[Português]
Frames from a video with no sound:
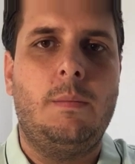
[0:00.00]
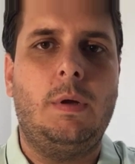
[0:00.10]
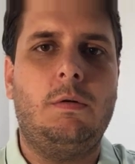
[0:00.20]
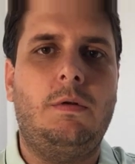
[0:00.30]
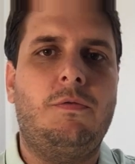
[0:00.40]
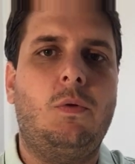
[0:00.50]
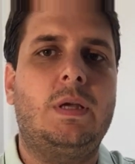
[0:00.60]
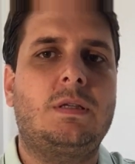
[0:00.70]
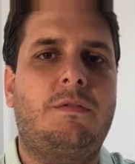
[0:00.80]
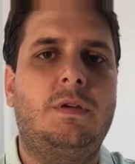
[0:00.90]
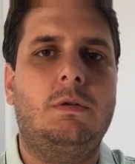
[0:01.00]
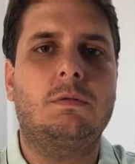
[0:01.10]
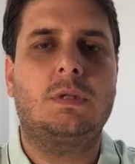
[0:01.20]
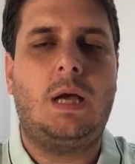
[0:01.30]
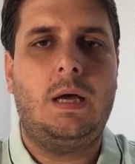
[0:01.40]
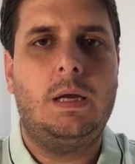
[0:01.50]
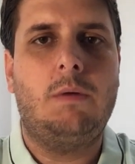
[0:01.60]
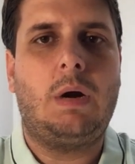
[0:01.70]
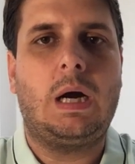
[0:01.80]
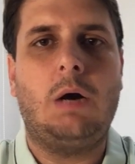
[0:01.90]
pelo influenza vírus A, né,
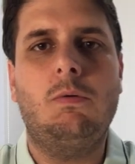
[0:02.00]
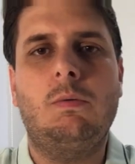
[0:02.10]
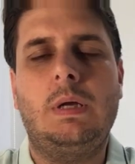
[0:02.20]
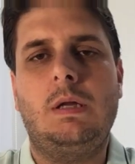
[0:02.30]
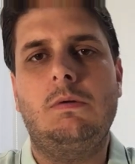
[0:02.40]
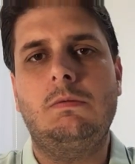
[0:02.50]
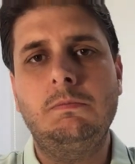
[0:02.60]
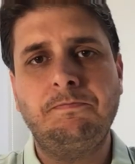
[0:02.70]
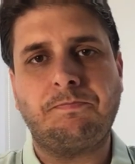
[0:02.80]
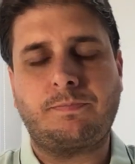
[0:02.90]
o H1N1,